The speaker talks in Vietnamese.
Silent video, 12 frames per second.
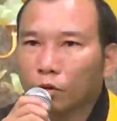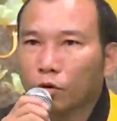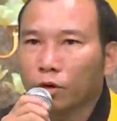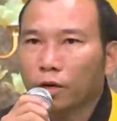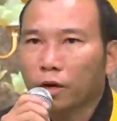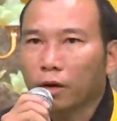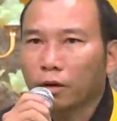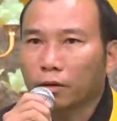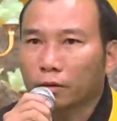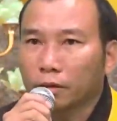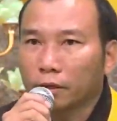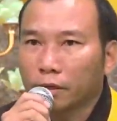tôi
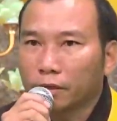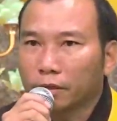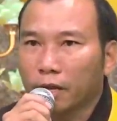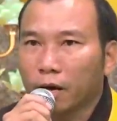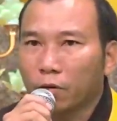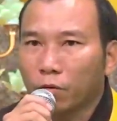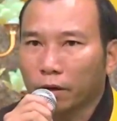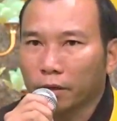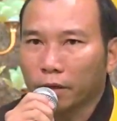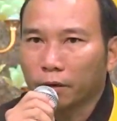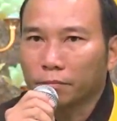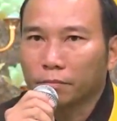là thiền gia hoàng
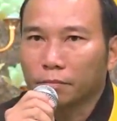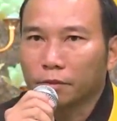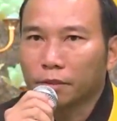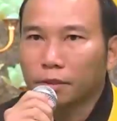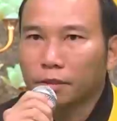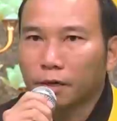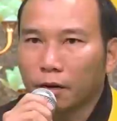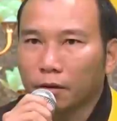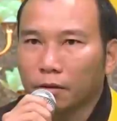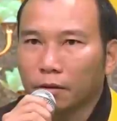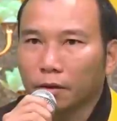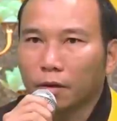hiệp xin trả
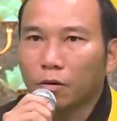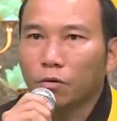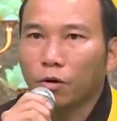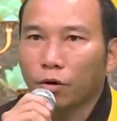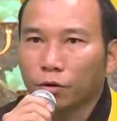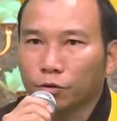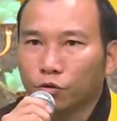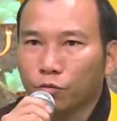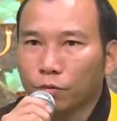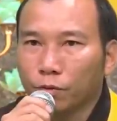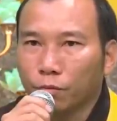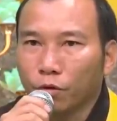lời câu hỏi số
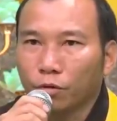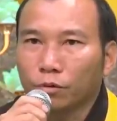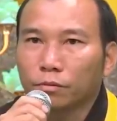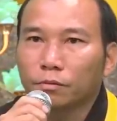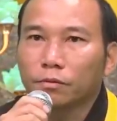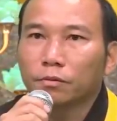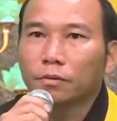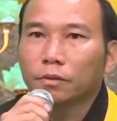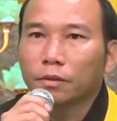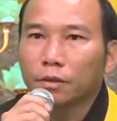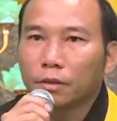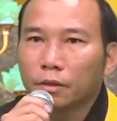10
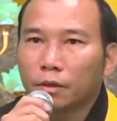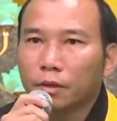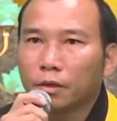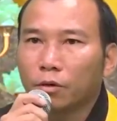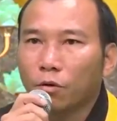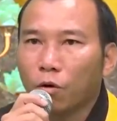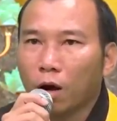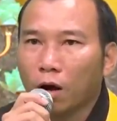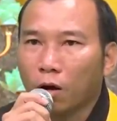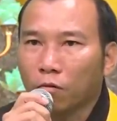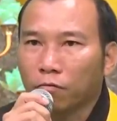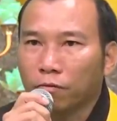khi khoa
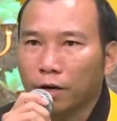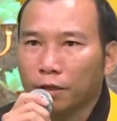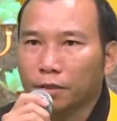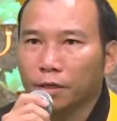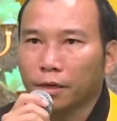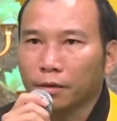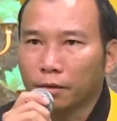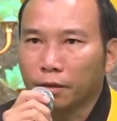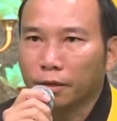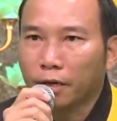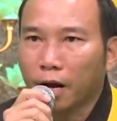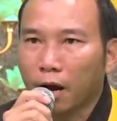học phát triển
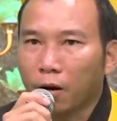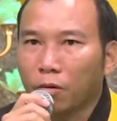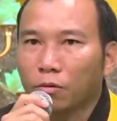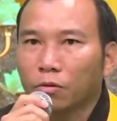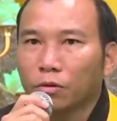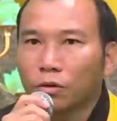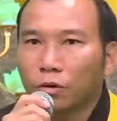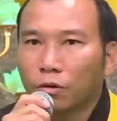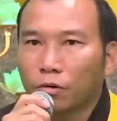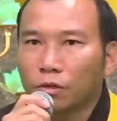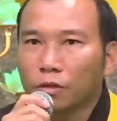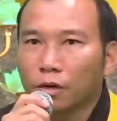lên cao
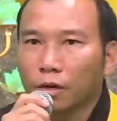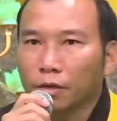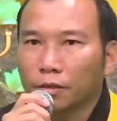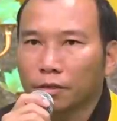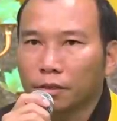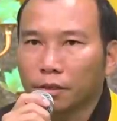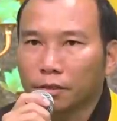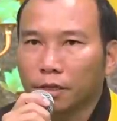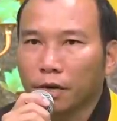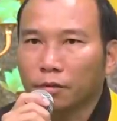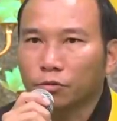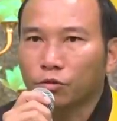con người chỉ
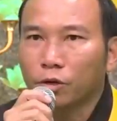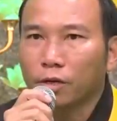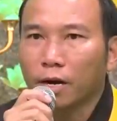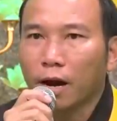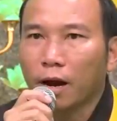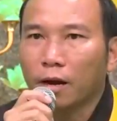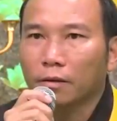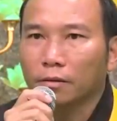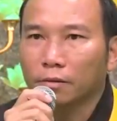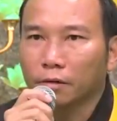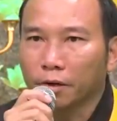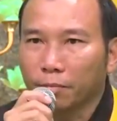sản xuất ra
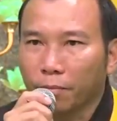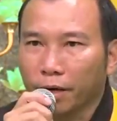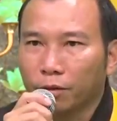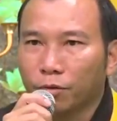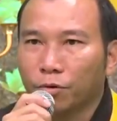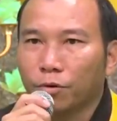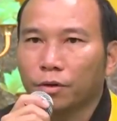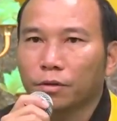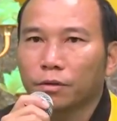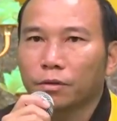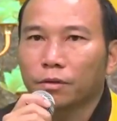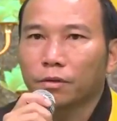người máy thôi
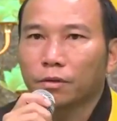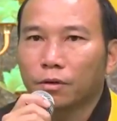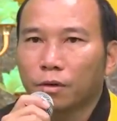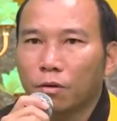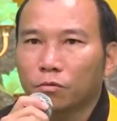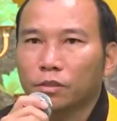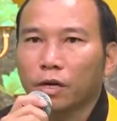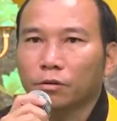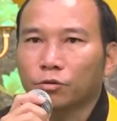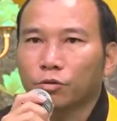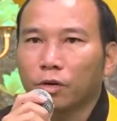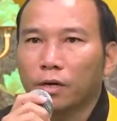không
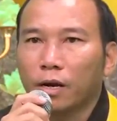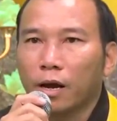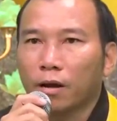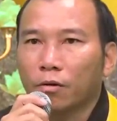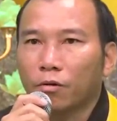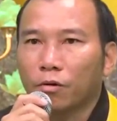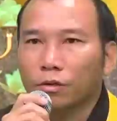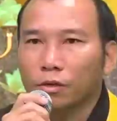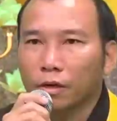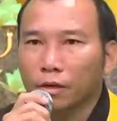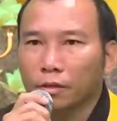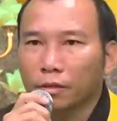sản xuất ra con
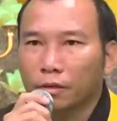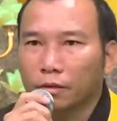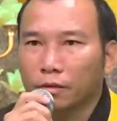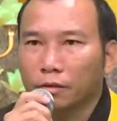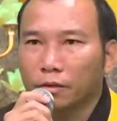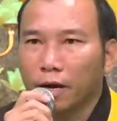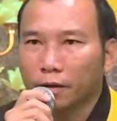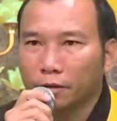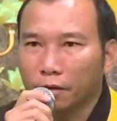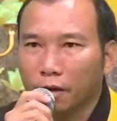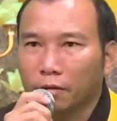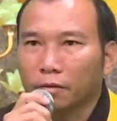người thân tứ đại
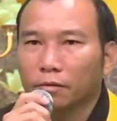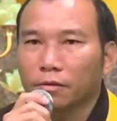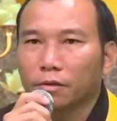được